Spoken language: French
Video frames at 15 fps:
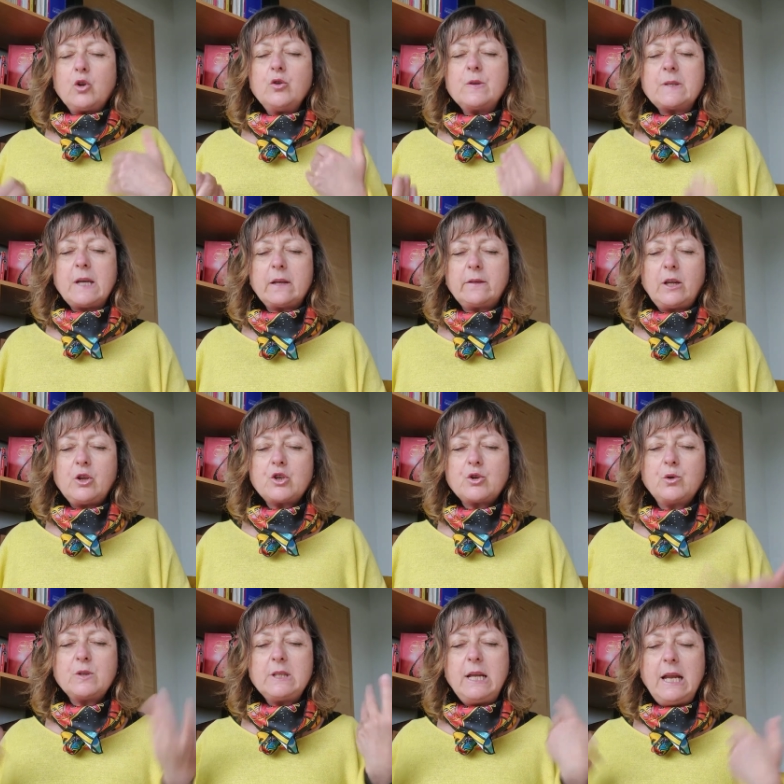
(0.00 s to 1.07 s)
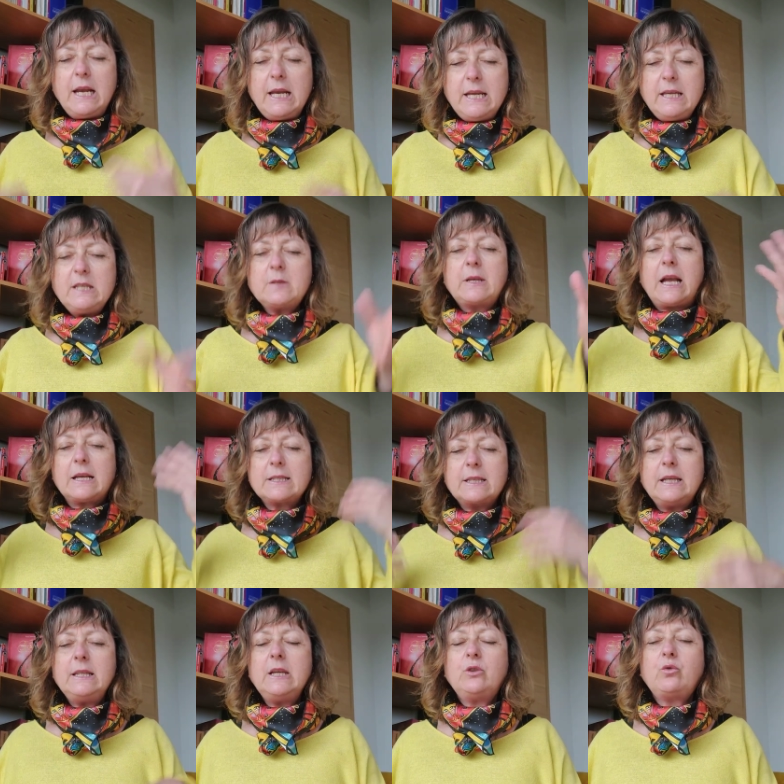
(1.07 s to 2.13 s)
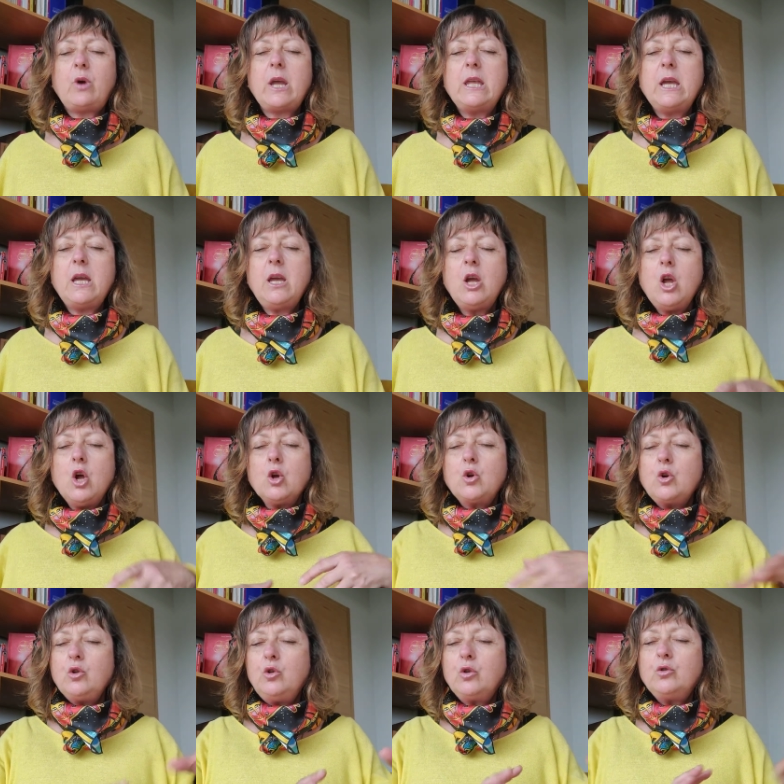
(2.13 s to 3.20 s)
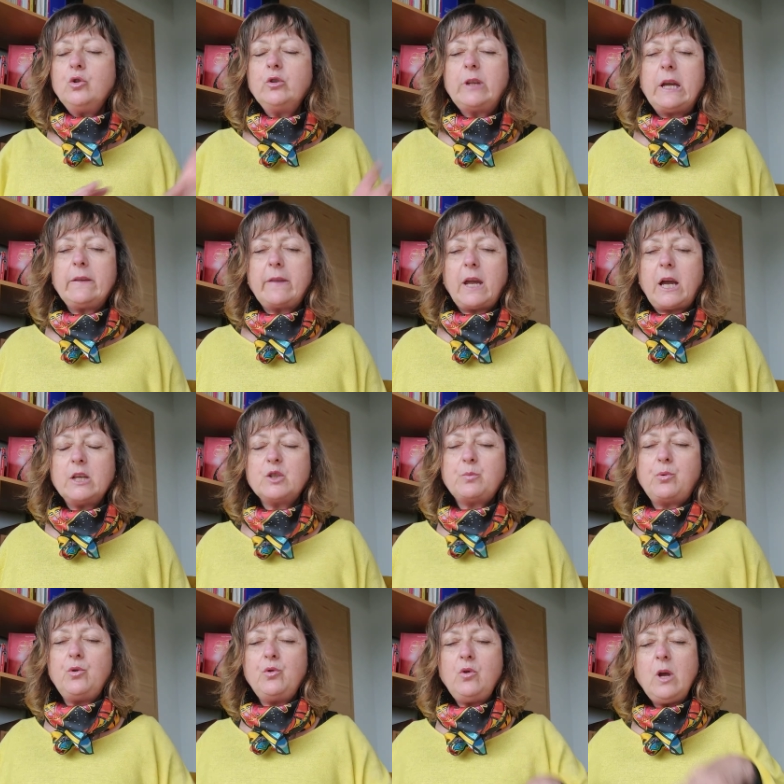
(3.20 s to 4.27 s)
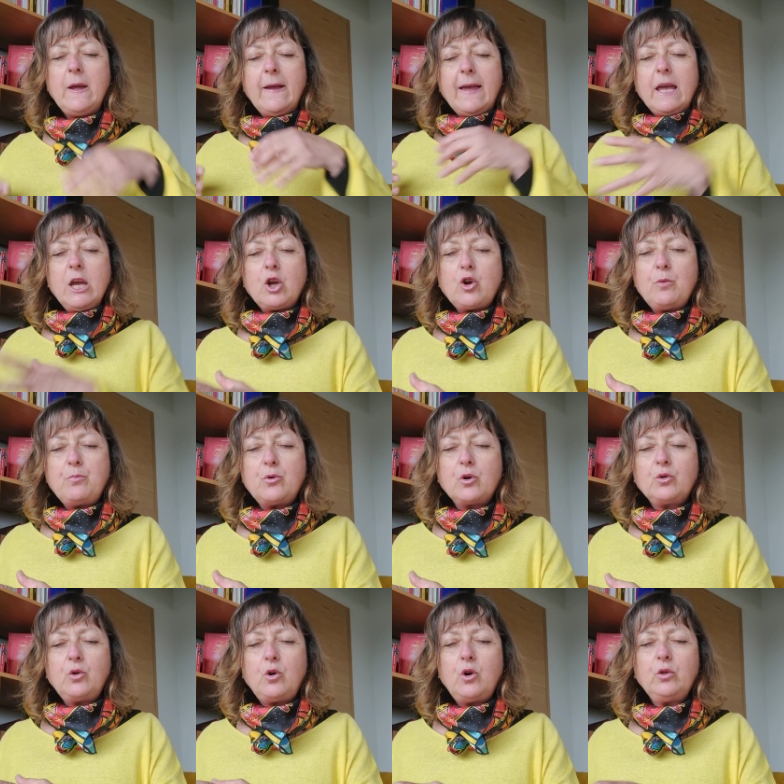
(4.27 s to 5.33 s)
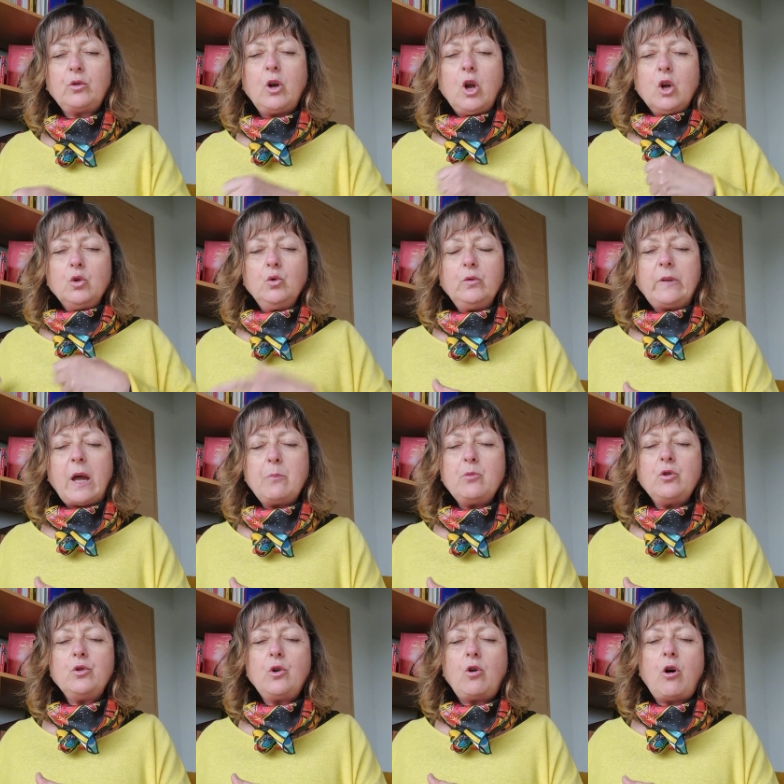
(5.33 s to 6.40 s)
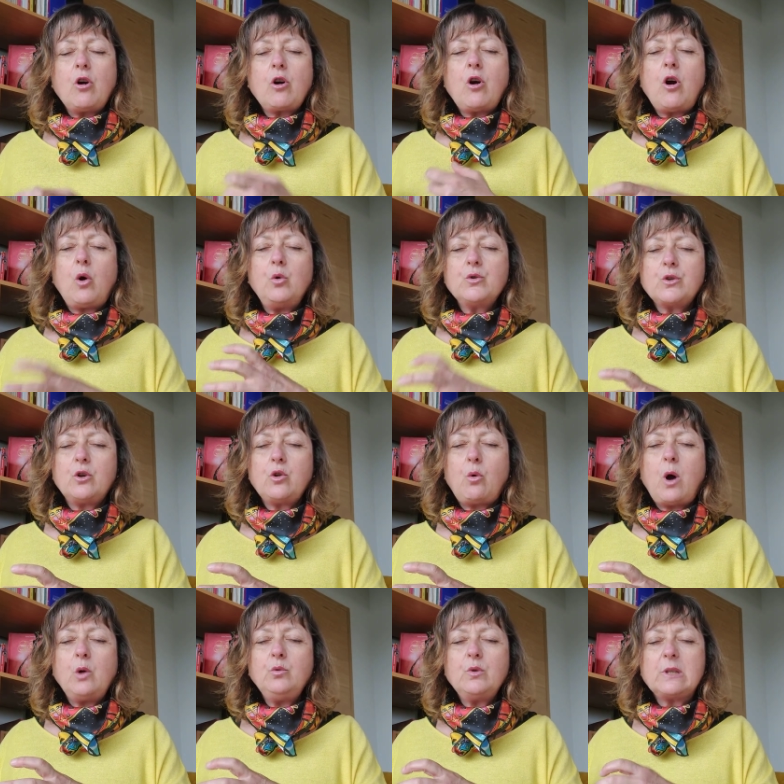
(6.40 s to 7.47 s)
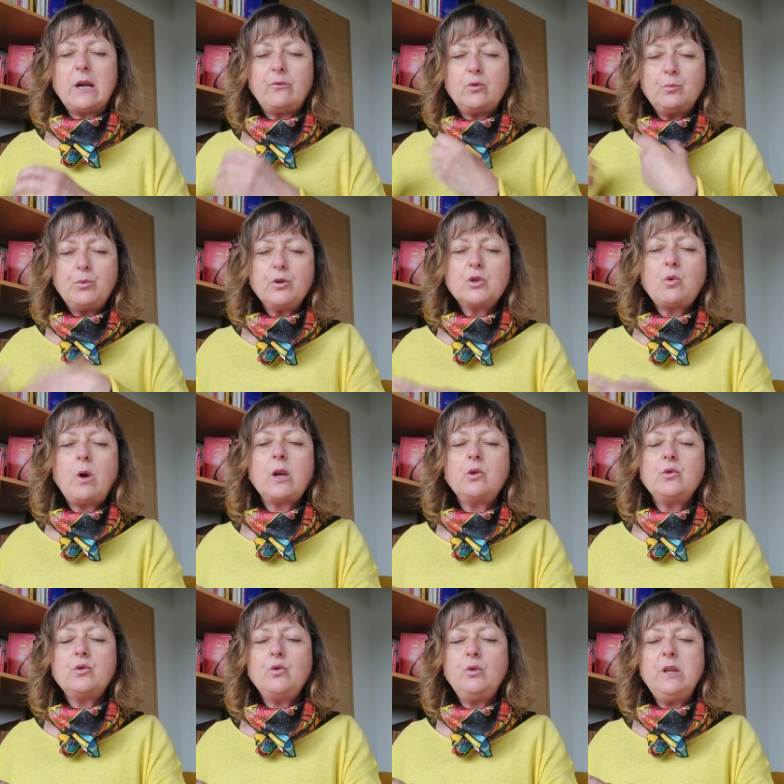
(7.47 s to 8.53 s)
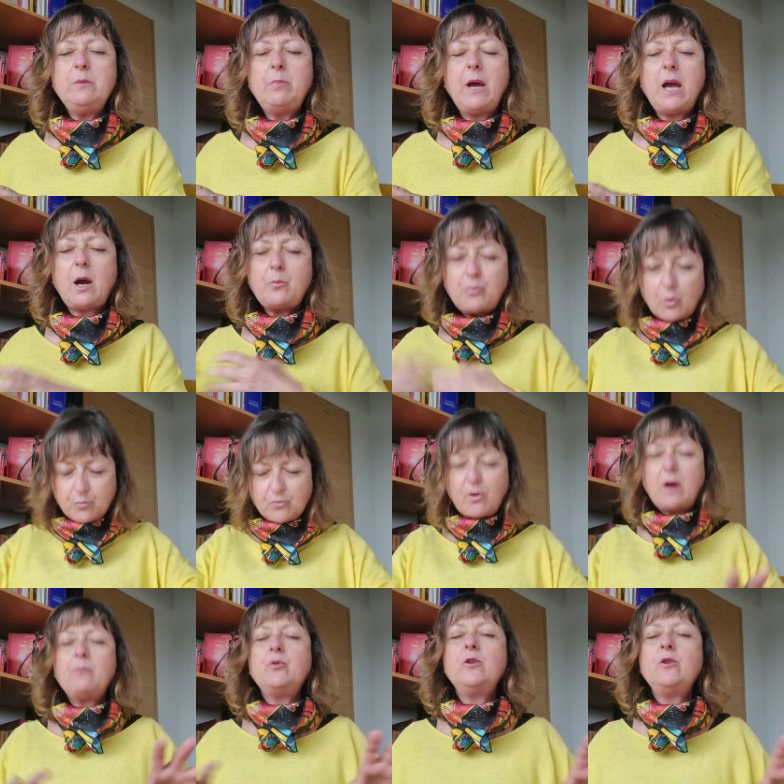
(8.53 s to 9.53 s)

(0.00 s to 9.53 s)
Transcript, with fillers: que certaines choses glissent car c'est nettoyé, que d'autres ne t'intéressent plus, et que pour d'autres, nous t'amenons encore aux endroits où nous avons besoin que tu libères pour pouvoir